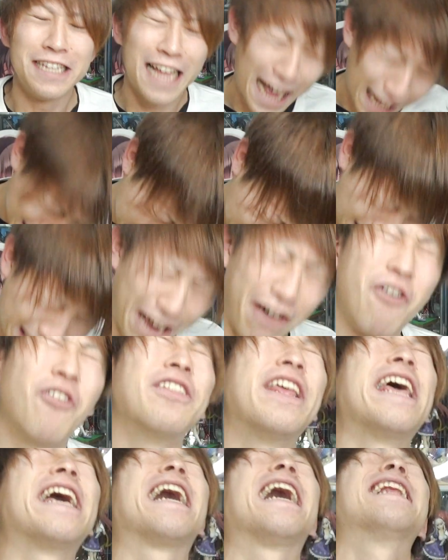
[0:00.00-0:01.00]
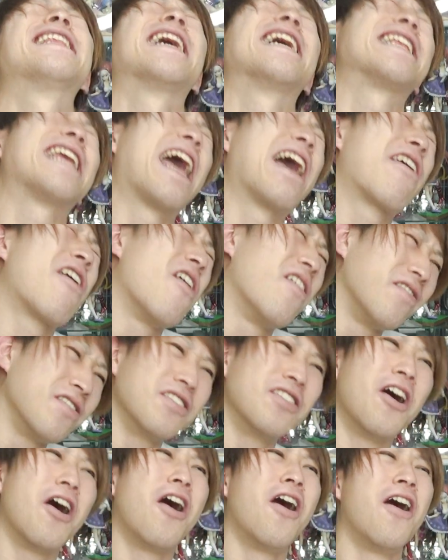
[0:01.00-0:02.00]
なんで骨が出てこ
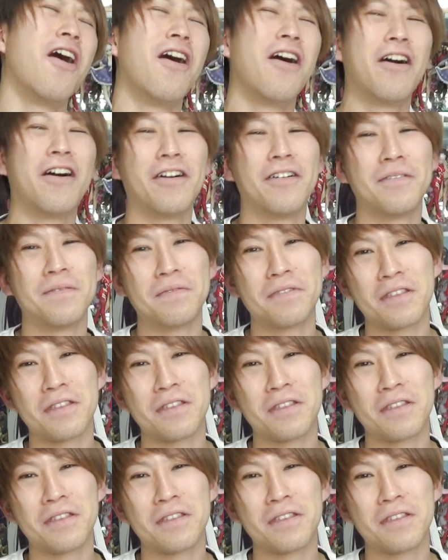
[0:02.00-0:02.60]
んの二